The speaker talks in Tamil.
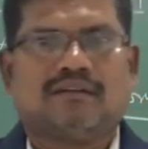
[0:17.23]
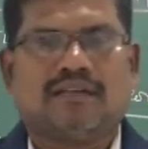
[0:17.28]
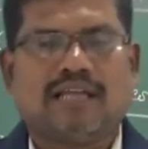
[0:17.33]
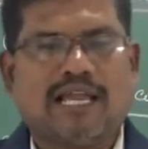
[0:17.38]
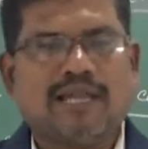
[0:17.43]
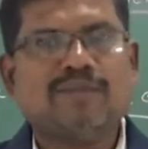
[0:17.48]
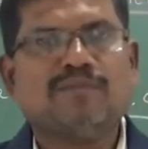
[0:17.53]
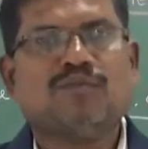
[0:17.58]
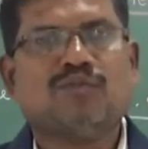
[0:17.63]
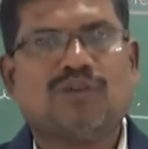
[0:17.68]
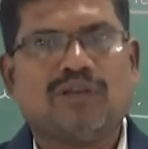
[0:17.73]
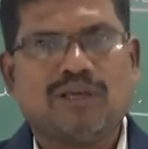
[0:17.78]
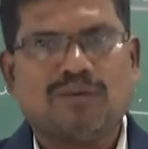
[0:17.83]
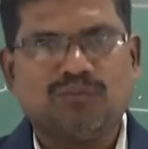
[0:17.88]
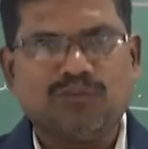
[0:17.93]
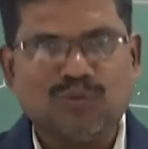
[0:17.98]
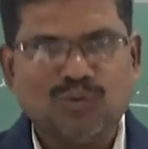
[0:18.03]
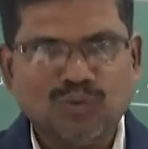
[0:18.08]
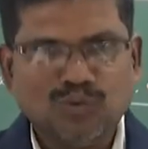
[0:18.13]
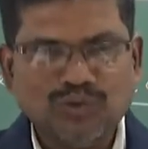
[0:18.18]
டைம்னுடைய
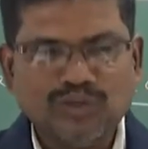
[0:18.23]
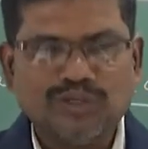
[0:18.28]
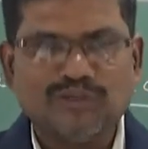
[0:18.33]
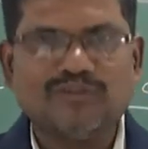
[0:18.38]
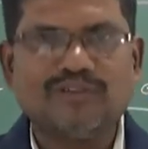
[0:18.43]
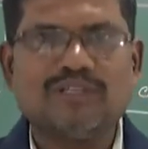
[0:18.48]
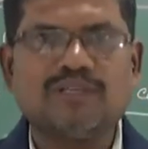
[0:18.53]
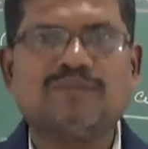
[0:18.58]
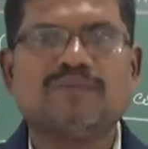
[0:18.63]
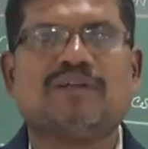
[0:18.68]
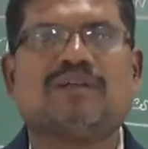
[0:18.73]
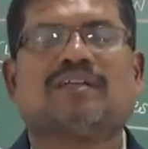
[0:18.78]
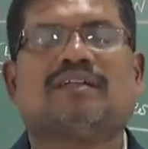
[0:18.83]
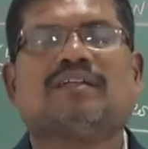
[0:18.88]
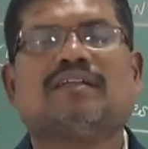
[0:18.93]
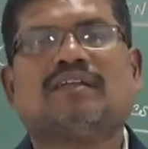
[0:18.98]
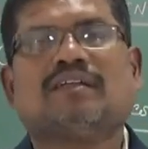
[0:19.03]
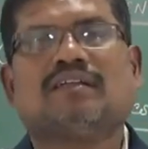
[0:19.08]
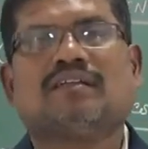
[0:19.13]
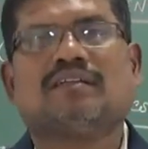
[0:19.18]
மூன்று விதமான
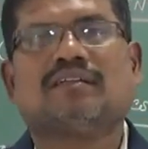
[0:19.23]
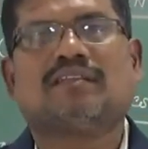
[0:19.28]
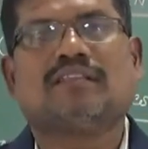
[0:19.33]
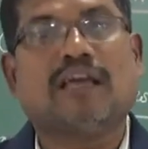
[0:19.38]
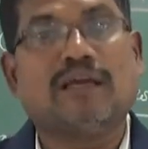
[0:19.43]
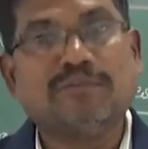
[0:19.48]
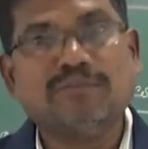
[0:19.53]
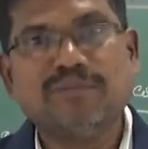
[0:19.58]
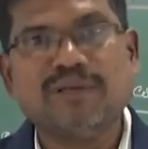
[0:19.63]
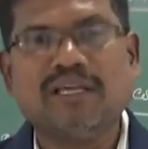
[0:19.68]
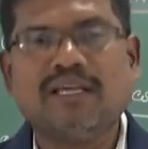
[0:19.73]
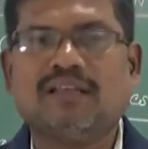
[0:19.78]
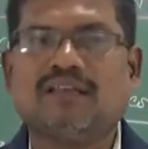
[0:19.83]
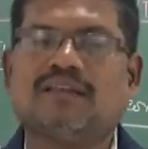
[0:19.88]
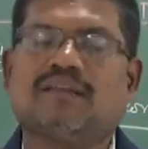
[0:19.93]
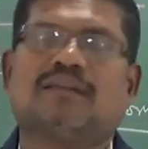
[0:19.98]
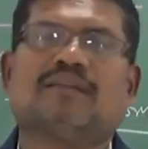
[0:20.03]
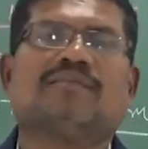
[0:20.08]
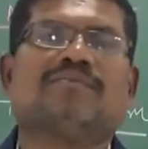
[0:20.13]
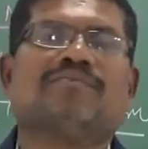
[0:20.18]
தன்மை என்ன